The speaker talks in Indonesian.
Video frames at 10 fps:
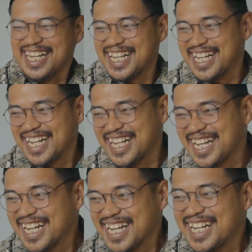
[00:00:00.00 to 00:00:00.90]
ya itu.
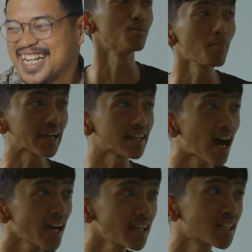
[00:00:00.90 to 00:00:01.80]
Itu mah pakai
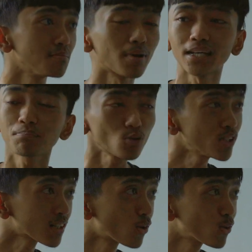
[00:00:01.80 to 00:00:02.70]
naik, makin
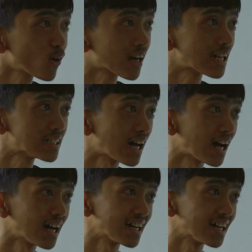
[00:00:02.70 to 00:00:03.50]
puyeng dong keluarganya.